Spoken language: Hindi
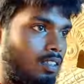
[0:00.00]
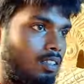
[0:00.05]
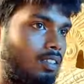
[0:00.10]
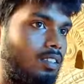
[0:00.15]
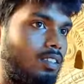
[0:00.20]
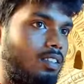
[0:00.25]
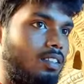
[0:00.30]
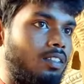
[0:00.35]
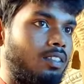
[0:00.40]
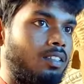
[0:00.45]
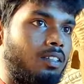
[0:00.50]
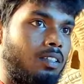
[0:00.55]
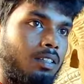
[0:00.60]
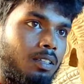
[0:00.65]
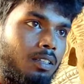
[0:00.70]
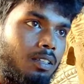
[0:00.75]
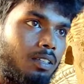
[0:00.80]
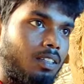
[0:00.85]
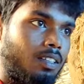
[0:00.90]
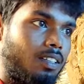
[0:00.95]
कैसे सोची आपने
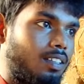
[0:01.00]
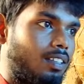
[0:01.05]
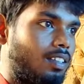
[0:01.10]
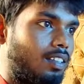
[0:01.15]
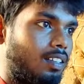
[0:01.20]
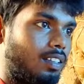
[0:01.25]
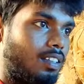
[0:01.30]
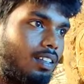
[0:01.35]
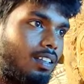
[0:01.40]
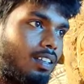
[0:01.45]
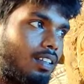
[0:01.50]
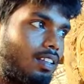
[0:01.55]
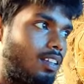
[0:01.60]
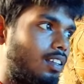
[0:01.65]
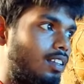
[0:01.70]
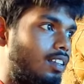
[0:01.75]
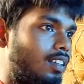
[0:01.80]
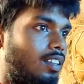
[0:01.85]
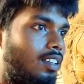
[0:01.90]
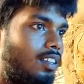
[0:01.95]
शुरुआत करने की बाड़े
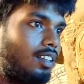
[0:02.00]
की